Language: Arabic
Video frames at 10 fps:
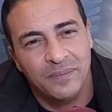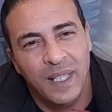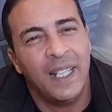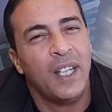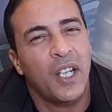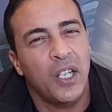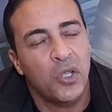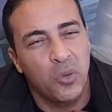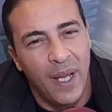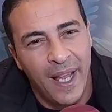هنا كاين
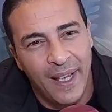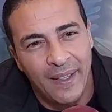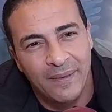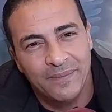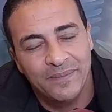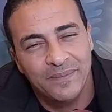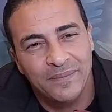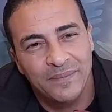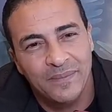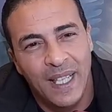سؤال
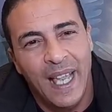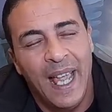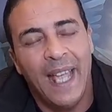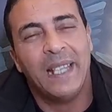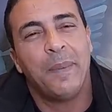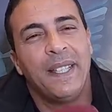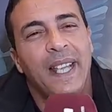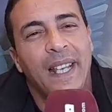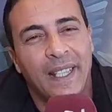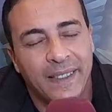هذه البنيه
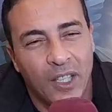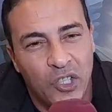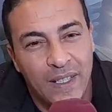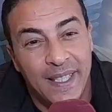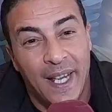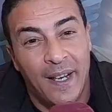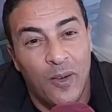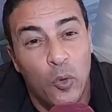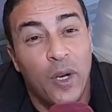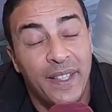اللي هي 12 سنه
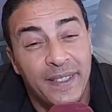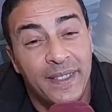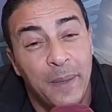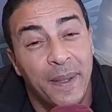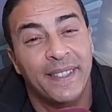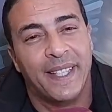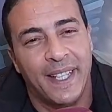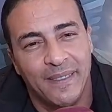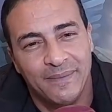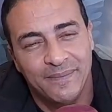كون كانت انت بنتك